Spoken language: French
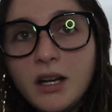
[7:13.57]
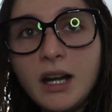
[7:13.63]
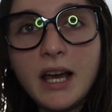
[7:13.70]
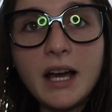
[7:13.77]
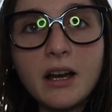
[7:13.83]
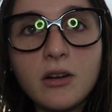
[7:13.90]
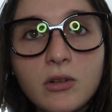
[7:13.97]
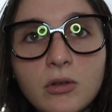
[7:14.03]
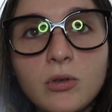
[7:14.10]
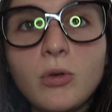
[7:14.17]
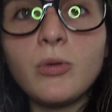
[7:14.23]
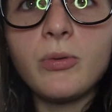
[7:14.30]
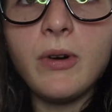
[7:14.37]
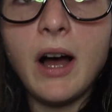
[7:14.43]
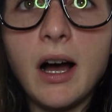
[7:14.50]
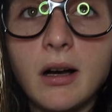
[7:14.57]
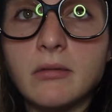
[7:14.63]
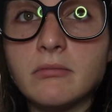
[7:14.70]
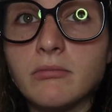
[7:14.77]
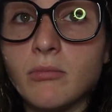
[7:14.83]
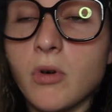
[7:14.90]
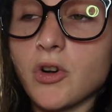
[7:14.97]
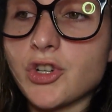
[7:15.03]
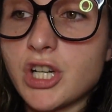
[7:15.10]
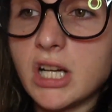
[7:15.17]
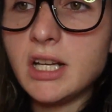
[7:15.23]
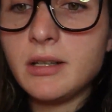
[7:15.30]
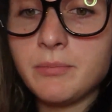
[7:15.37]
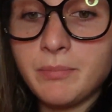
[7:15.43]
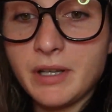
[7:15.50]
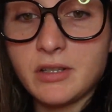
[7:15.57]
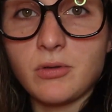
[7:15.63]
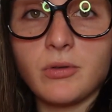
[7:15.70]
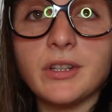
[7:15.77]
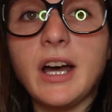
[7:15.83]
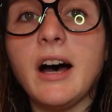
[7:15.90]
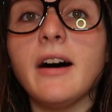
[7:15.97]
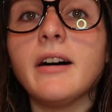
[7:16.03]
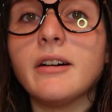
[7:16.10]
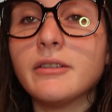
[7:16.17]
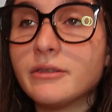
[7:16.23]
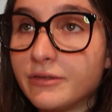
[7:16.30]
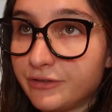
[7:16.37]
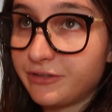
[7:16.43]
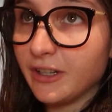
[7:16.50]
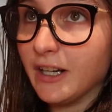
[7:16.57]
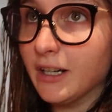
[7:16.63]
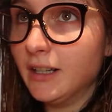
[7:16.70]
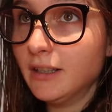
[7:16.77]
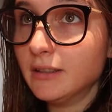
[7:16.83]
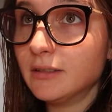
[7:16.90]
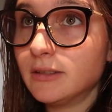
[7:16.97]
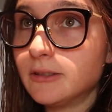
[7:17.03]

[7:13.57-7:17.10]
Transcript: Là, on va manger, parce qu'on a faim.